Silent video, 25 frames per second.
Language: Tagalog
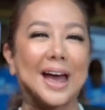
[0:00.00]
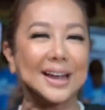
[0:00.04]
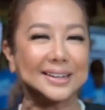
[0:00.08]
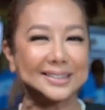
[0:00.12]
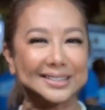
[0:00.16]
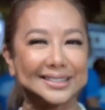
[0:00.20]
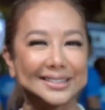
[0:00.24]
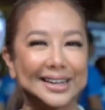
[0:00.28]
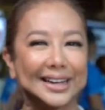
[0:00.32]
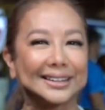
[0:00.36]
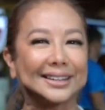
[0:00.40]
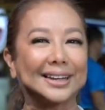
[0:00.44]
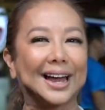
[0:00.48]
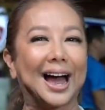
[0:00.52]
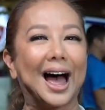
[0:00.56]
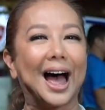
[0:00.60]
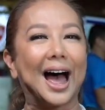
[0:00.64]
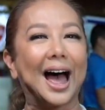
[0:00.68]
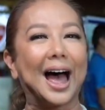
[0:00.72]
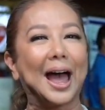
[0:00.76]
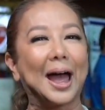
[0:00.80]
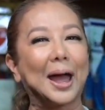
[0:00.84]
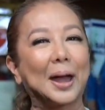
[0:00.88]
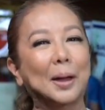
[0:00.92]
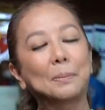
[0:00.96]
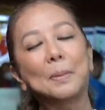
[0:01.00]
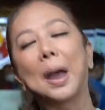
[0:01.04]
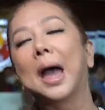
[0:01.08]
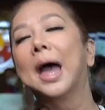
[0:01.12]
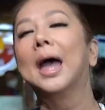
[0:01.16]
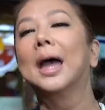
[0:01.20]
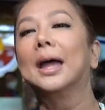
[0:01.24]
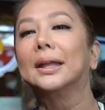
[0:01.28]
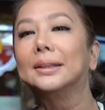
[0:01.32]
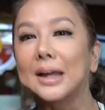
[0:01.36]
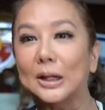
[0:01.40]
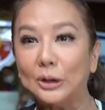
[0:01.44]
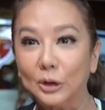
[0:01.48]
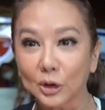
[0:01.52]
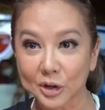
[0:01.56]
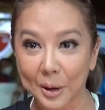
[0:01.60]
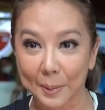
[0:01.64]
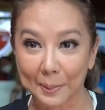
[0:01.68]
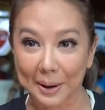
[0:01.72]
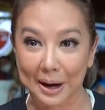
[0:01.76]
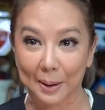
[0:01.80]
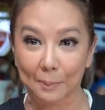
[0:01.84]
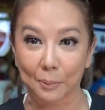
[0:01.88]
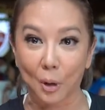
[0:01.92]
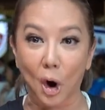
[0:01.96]
Fiesta time. Dito
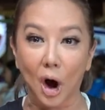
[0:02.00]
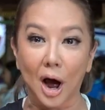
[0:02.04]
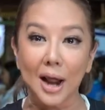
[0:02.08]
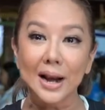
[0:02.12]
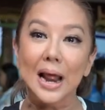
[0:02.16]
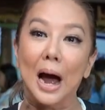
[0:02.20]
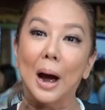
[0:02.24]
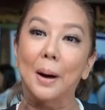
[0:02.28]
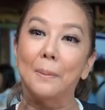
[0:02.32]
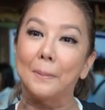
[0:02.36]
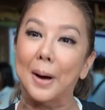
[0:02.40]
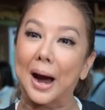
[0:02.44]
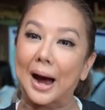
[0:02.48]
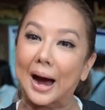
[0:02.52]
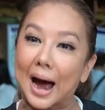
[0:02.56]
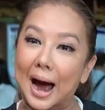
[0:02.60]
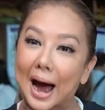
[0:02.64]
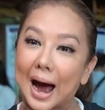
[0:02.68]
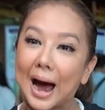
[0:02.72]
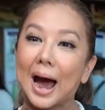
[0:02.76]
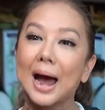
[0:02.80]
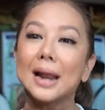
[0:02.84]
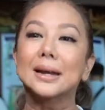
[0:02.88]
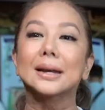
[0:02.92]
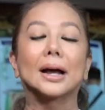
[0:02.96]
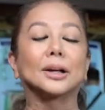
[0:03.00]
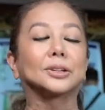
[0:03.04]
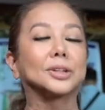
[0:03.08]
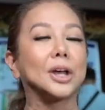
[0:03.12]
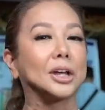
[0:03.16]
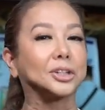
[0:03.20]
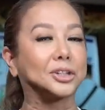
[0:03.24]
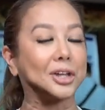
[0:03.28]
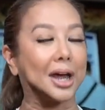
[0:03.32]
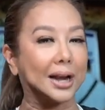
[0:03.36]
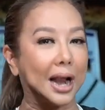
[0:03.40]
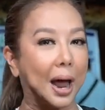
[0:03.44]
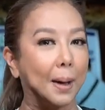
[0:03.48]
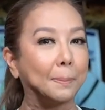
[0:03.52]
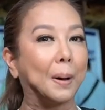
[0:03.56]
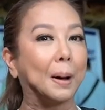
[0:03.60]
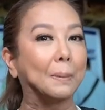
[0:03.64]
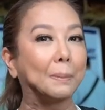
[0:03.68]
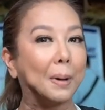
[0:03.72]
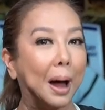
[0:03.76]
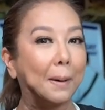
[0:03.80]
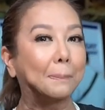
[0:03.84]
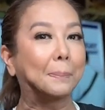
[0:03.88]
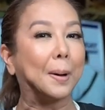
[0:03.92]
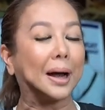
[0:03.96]
sa Malabon, ang mga
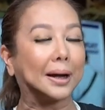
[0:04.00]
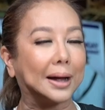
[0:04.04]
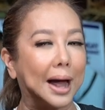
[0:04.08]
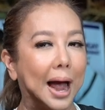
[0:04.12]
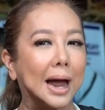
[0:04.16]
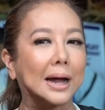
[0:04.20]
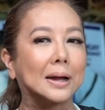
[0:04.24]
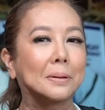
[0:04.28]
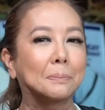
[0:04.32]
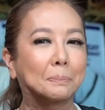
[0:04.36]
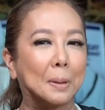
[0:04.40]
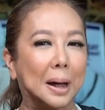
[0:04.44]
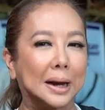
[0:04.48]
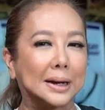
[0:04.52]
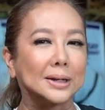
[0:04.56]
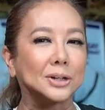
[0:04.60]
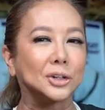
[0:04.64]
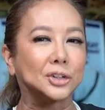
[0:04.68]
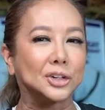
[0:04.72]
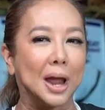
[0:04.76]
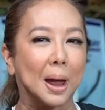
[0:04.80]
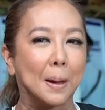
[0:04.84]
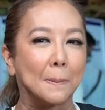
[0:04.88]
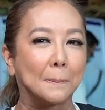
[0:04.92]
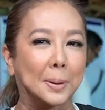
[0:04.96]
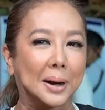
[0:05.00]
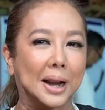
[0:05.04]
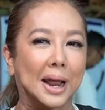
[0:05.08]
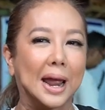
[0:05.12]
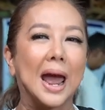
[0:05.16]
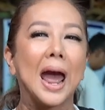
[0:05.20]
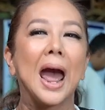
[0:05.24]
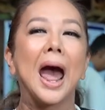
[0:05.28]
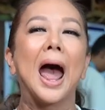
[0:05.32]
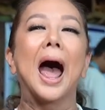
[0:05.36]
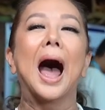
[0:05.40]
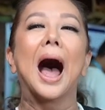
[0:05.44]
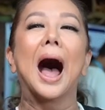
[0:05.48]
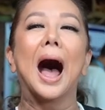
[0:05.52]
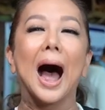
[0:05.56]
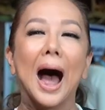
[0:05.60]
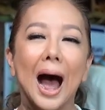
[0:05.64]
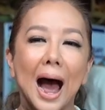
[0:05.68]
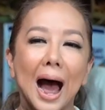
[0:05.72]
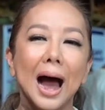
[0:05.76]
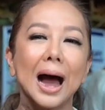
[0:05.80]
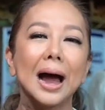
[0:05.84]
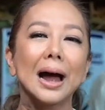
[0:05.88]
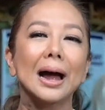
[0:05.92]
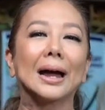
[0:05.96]
nagsasarapang mga pagkain pa rin syempre,
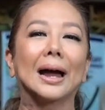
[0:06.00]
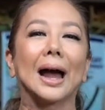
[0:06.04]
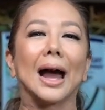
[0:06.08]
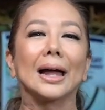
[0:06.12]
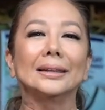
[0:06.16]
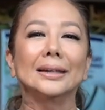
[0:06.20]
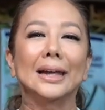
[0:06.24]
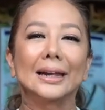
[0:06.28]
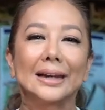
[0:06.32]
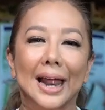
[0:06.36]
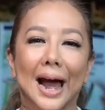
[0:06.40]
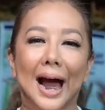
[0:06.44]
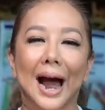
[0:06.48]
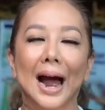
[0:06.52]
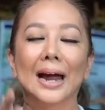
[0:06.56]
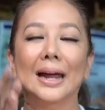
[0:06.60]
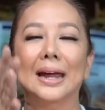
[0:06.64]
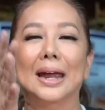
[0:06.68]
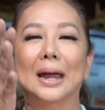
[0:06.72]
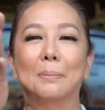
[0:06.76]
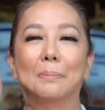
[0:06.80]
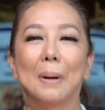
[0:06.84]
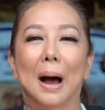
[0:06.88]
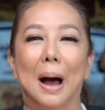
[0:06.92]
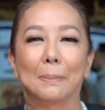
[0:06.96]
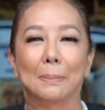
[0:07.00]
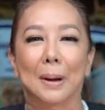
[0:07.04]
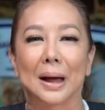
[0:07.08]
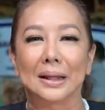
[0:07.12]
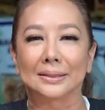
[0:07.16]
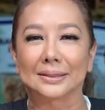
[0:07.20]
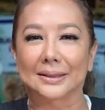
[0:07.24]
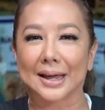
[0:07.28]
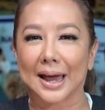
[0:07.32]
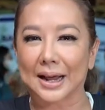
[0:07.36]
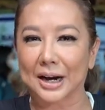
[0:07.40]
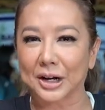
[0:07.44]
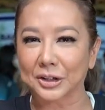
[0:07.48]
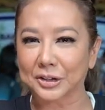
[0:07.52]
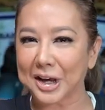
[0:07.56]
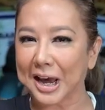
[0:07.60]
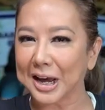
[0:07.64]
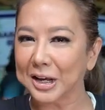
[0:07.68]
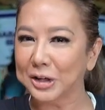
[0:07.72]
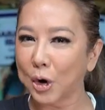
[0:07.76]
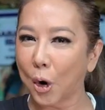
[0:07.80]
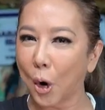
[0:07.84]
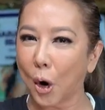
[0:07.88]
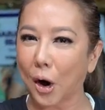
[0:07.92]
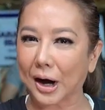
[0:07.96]
ang kanilang ibabandera
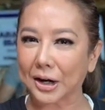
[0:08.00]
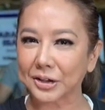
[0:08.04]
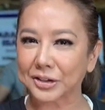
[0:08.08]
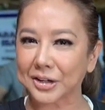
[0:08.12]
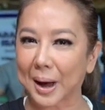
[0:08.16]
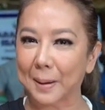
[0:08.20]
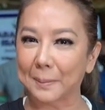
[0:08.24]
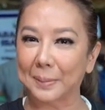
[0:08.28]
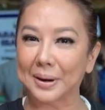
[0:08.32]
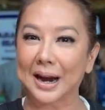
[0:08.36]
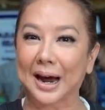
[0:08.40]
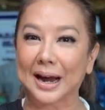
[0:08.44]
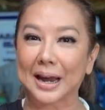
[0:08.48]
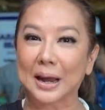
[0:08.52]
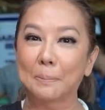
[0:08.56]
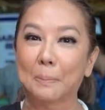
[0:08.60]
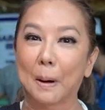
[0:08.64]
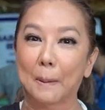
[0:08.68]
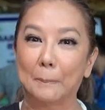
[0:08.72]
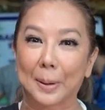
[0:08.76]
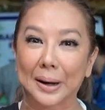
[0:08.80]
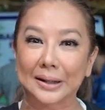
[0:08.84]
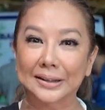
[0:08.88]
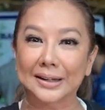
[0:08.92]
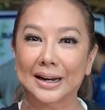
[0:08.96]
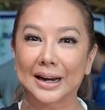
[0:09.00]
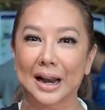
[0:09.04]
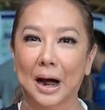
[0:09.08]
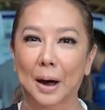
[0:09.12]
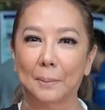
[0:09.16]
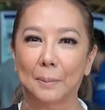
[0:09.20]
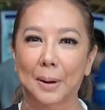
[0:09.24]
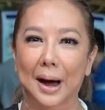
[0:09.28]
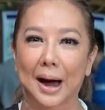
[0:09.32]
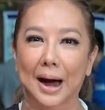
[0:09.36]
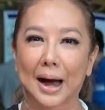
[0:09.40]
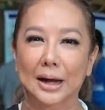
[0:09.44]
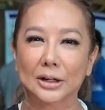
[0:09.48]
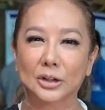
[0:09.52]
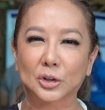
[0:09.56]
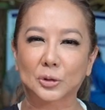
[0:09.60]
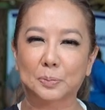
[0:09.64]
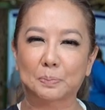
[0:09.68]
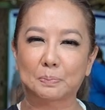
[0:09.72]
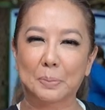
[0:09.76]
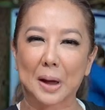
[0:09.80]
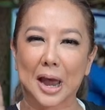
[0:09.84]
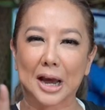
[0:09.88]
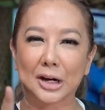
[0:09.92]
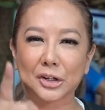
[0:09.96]
sa inyo kasama ng iba pa nilang mga
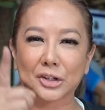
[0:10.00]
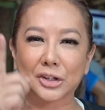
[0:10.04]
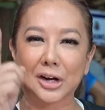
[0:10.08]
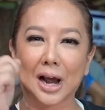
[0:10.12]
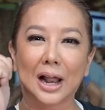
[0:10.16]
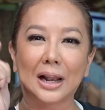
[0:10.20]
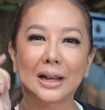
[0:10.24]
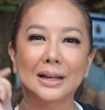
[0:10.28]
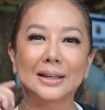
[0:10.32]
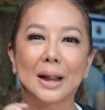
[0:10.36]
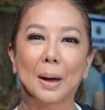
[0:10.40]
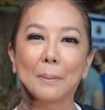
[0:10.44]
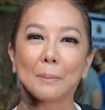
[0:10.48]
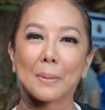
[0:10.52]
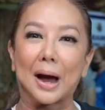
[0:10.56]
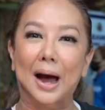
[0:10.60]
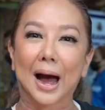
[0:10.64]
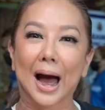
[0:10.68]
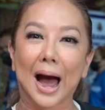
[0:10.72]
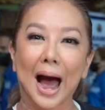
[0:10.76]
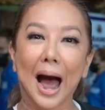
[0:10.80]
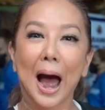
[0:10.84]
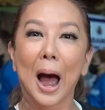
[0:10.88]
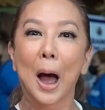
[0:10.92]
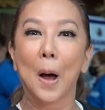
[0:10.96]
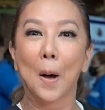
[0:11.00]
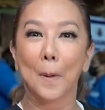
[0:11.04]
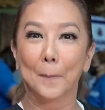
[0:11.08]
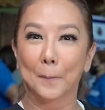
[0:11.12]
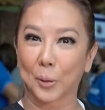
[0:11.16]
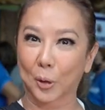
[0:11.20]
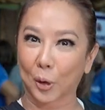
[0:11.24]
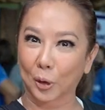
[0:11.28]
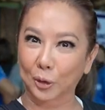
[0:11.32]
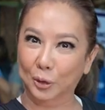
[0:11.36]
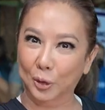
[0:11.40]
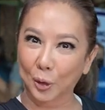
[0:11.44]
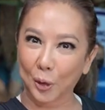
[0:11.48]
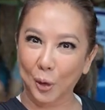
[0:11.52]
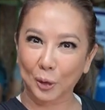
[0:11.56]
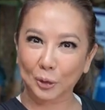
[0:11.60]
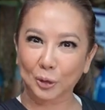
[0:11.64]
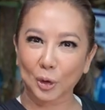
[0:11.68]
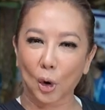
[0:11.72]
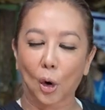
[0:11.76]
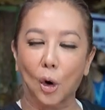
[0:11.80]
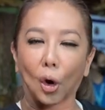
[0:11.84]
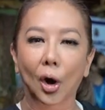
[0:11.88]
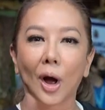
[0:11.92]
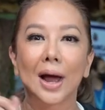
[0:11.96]
special na mga
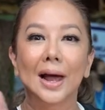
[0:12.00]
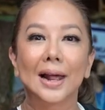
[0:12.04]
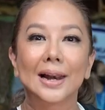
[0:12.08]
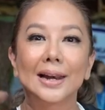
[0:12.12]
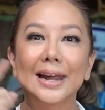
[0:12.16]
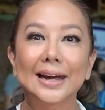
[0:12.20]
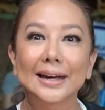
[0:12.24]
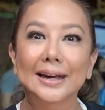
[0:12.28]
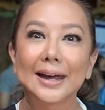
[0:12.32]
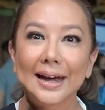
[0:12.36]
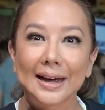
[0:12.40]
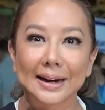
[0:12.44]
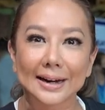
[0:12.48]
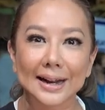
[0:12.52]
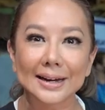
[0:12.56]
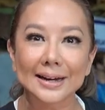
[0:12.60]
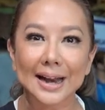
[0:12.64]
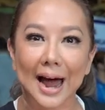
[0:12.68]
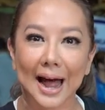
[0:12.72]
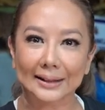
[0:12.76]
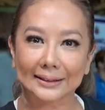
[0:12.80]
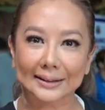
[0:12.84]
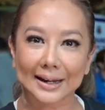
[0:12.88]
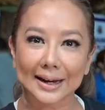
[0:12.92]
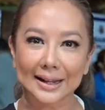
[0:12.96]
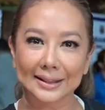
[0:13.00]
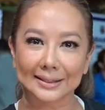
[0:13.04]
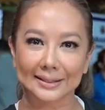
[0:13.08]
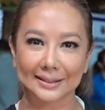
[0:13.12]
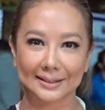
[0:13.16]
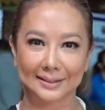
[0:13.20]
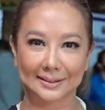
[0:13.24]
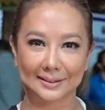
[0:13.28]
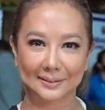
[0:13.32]
produkto. Ligirin natin.